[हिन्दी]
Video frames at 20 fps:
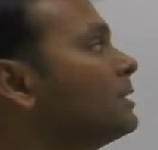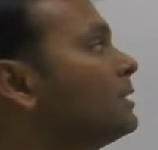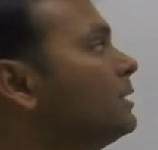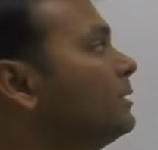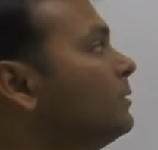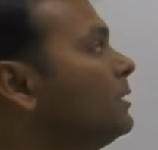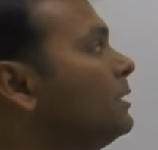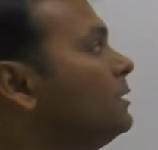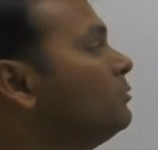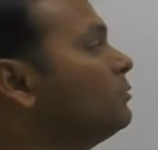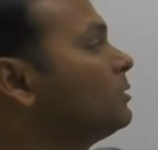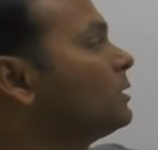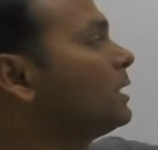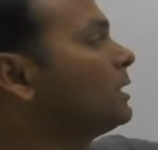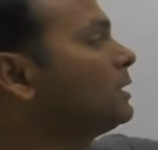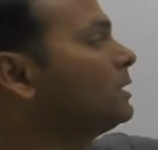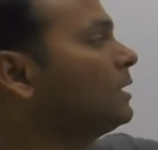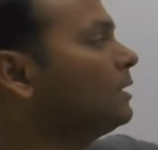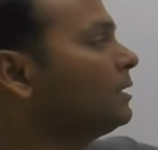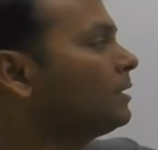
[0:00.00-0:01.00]
इसलिए मैंने यूज़
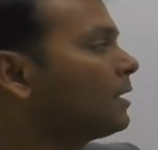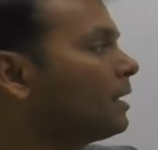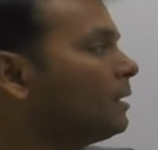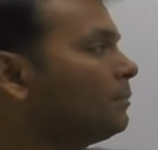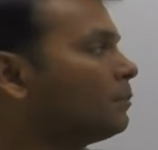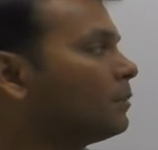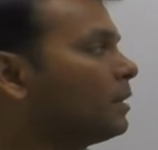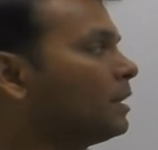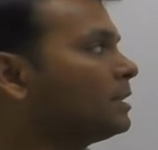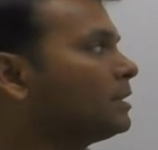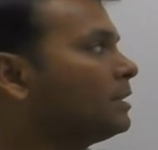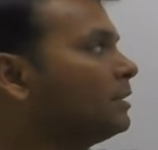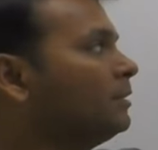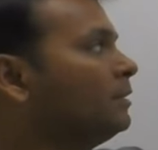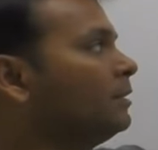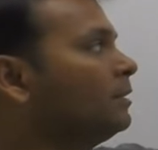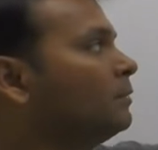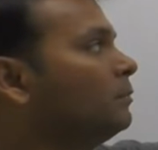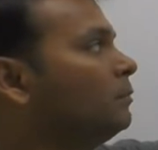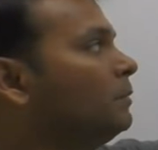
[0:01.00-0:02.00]
किया गया टाइप कास्टिंग
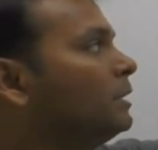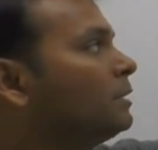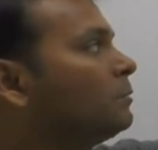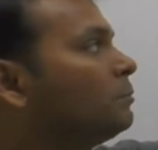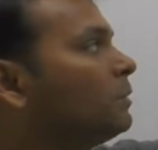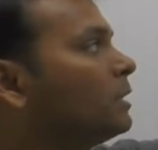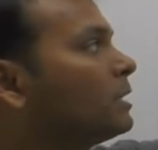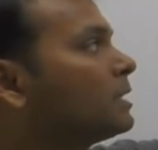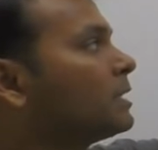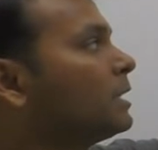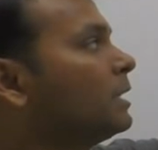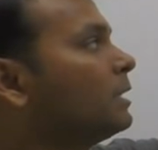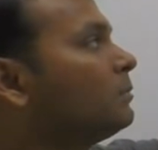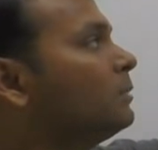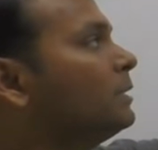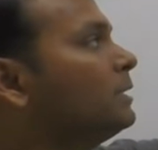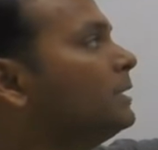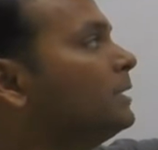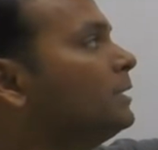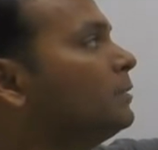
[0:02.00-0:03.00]
मीन्स फर्स्ट केस
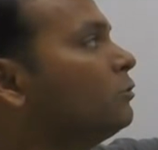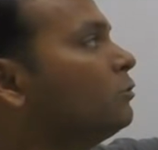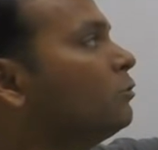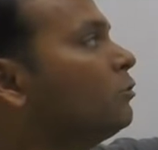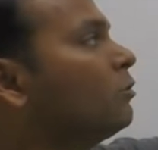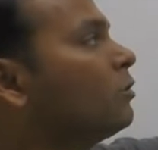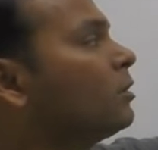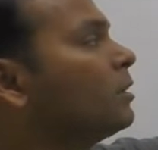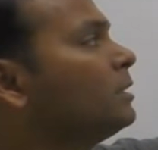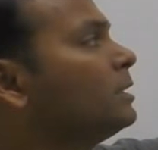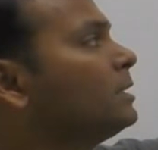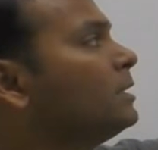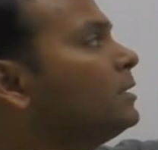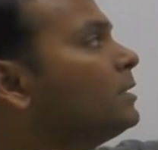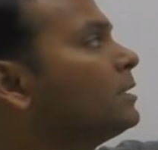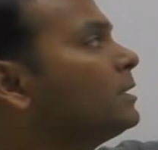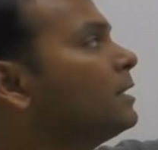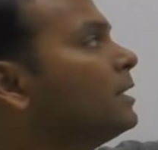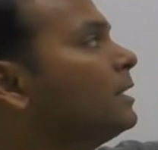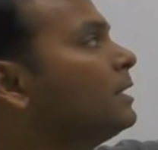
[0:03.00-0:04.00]
में जीरो को
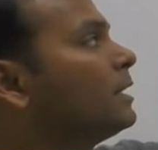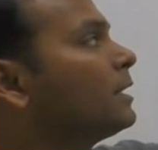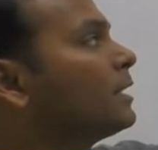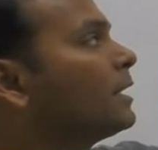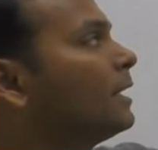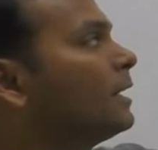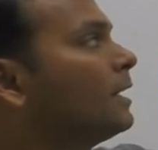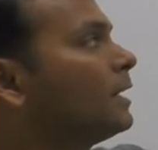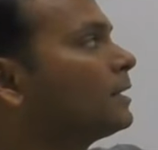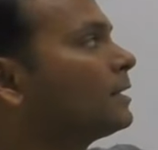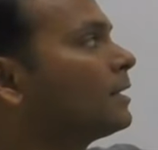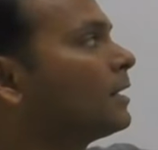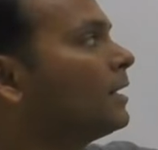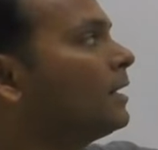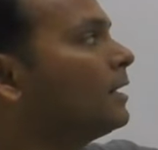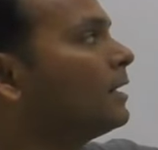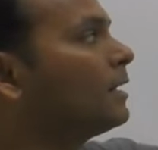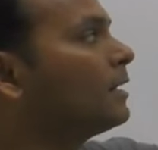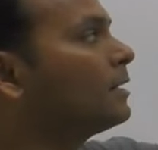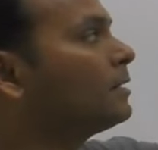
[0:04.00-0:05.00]
कंसीडर किया जाए कैरेक्टर
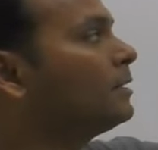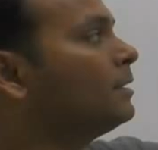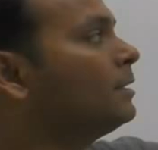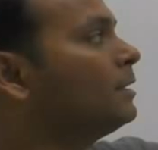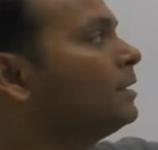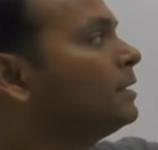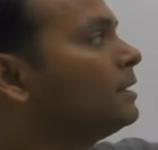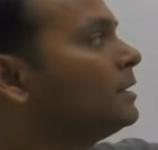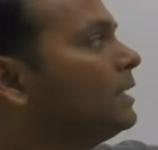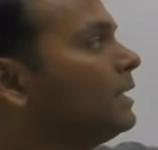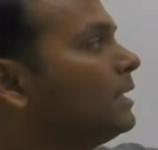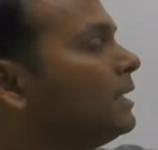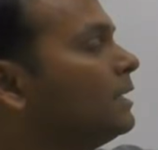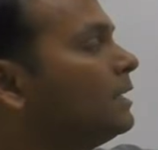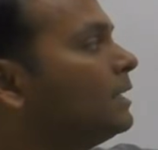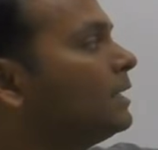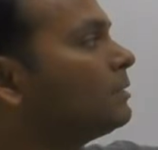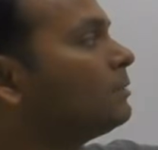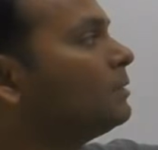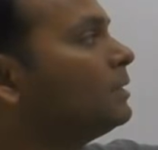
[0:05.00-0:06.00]
एड्रेस
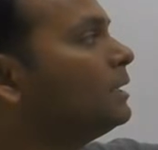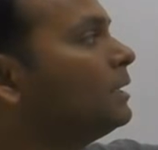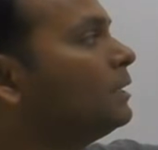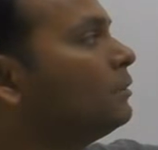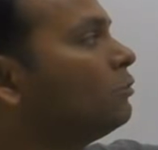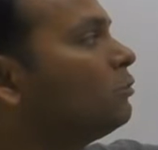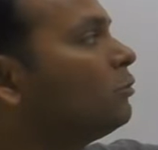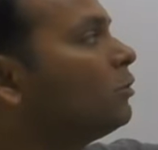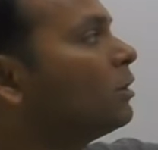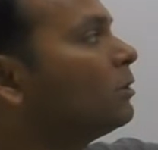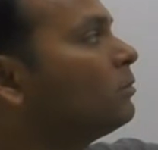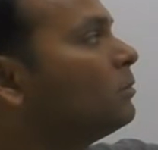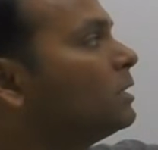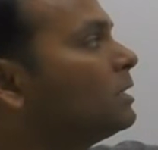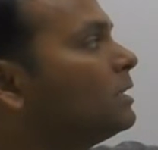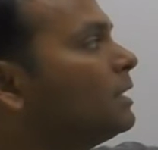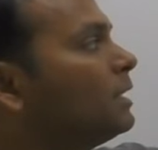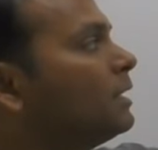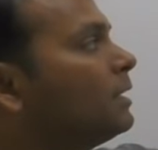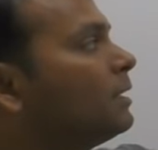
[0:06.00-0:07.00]
सेकंड केस में जीरो को
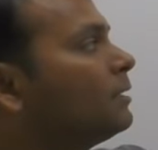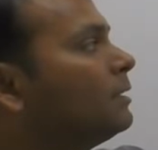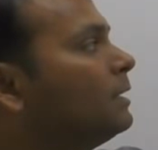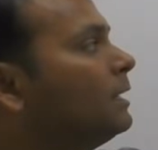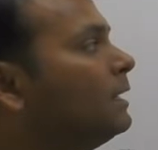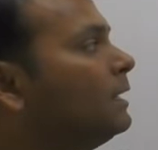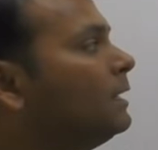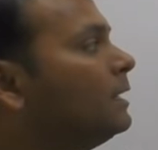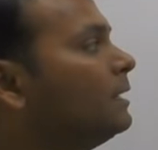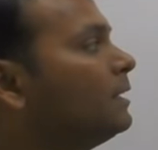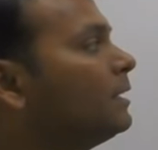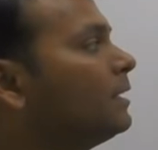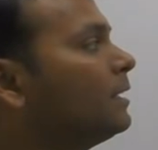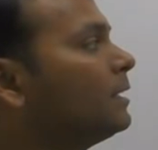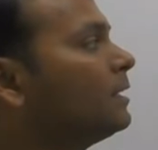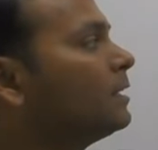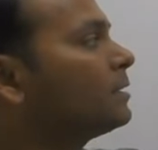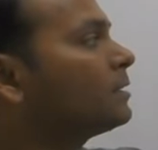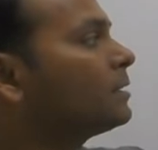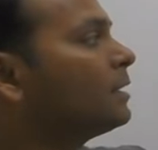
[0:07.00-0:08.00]
कन्वर्ट किया जाए इंटीजर
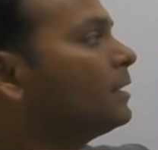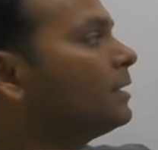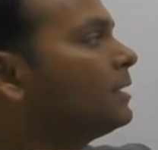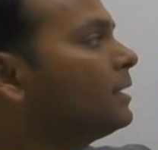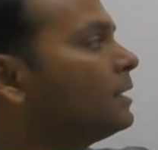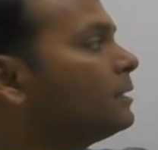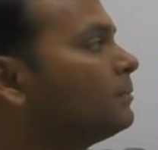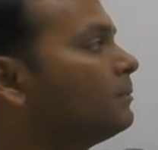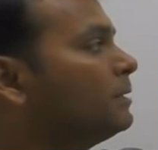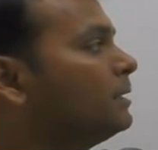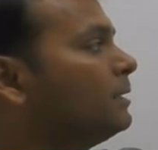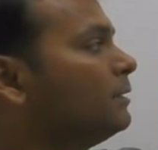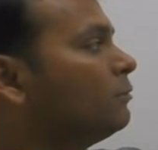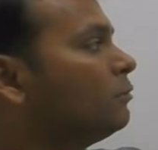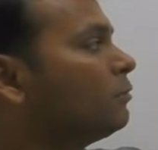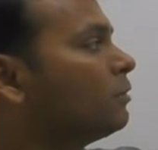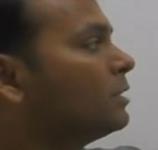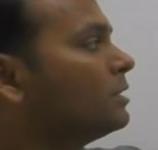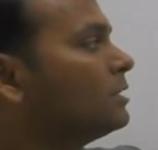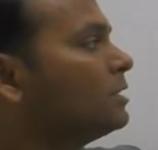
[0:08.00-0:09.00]
एड्रेस थर्ड केस में
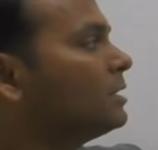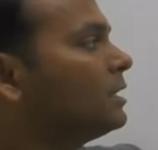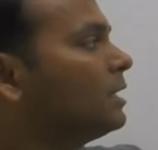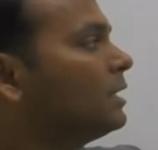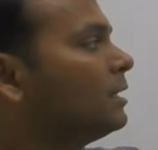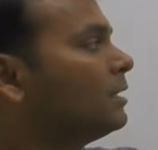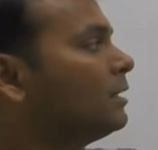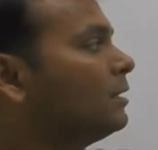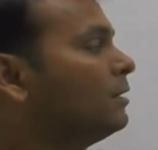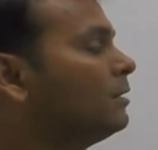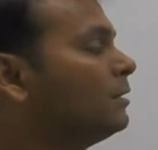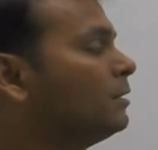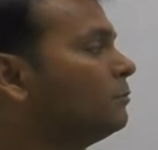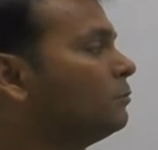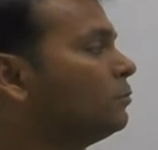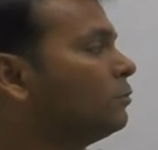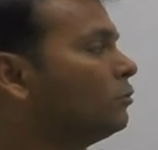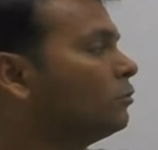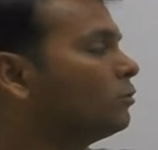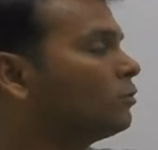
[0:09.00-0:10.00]
जीरो कंसीडर किया जाए
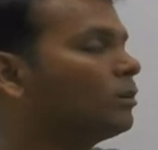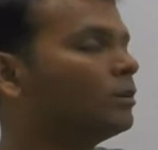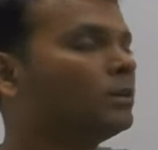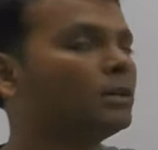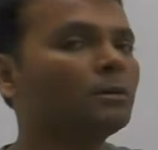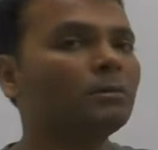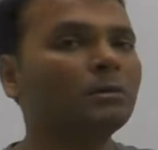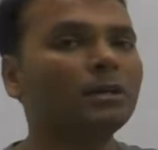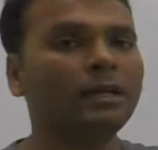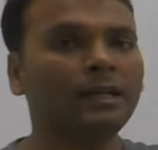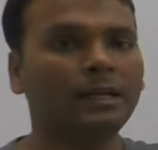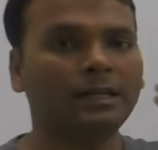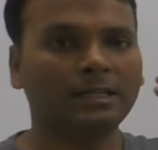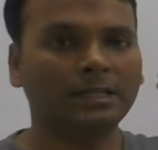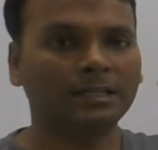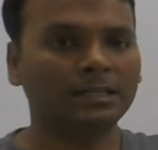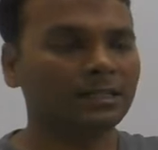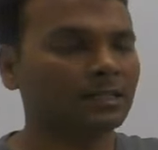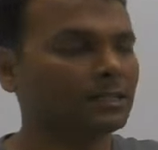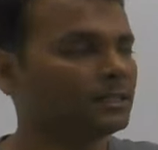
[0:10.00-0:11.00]
फ्लोट और डबल
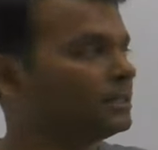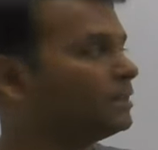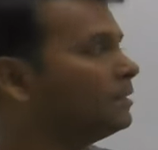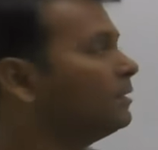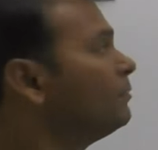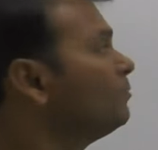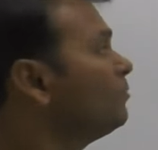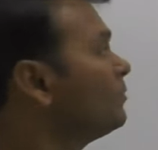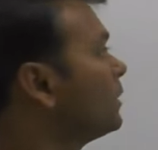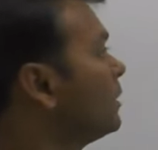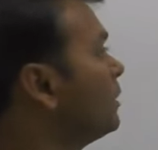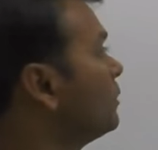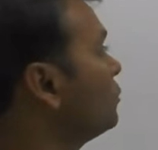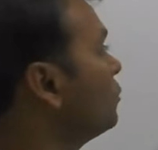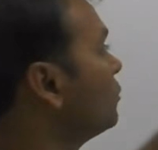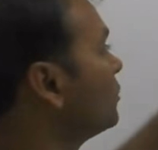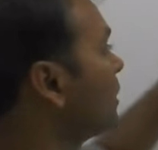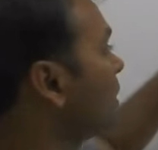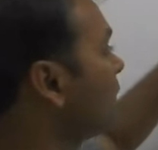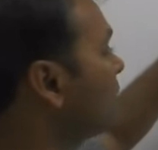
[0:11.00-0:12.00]
एड्रेस क्लियर
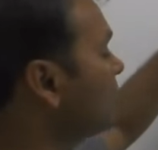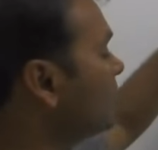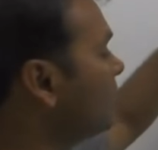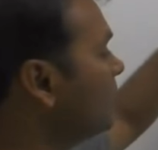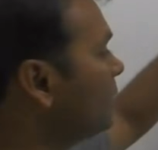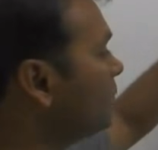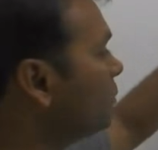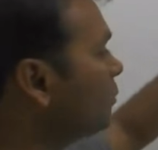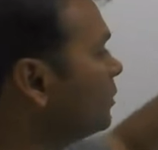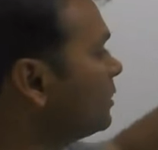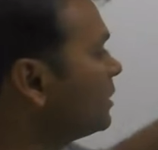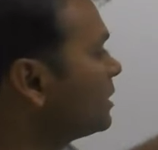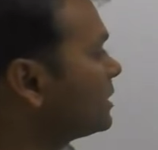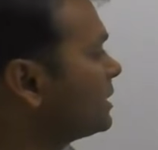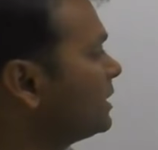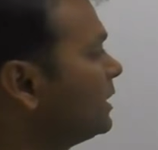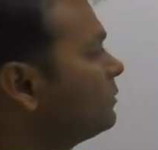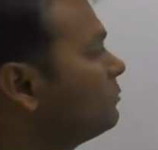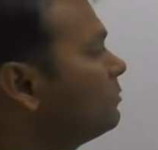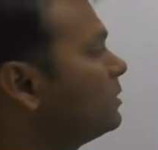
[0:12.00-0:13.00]
टोटल कितने पॉइंटर्स
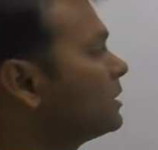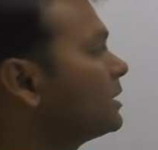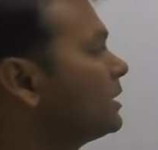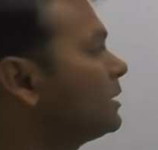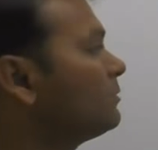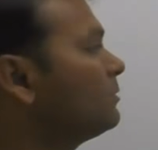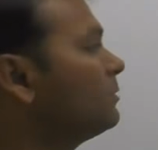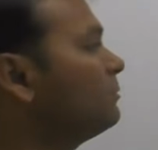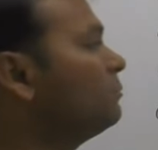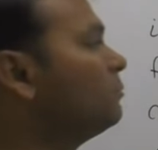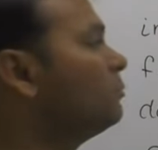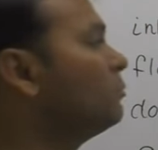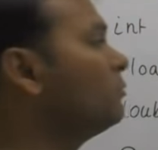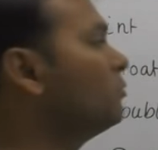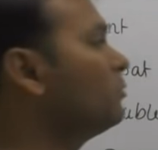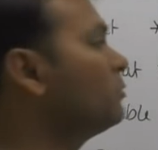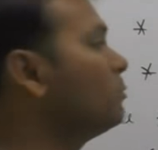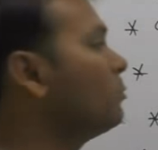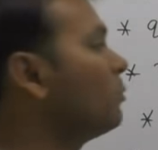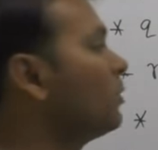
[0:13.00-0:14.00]
क्रिएट हुए इस केस में
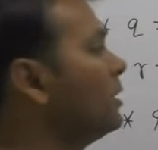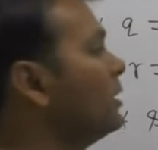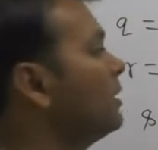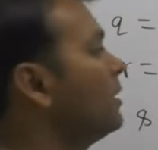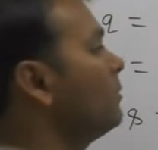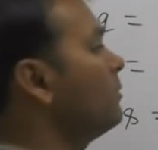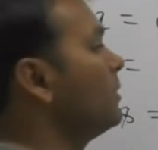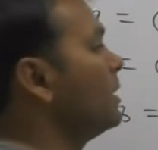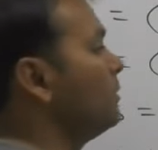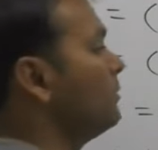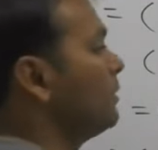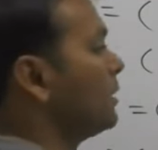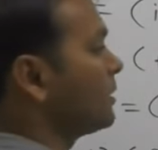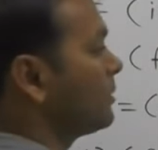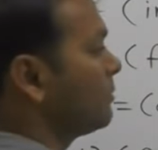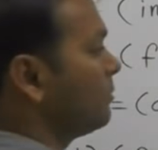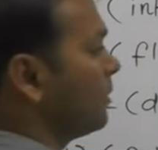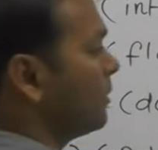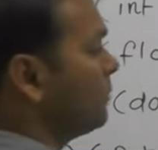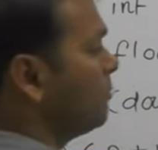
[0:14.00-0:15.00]
फोर पॉइंटर
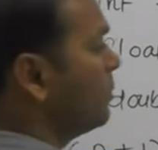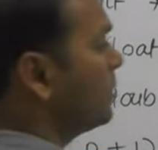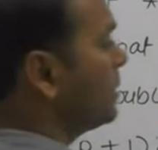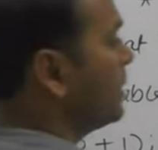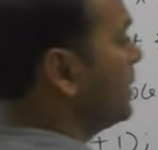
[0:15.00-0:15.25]
वेरियबल्स वन मोर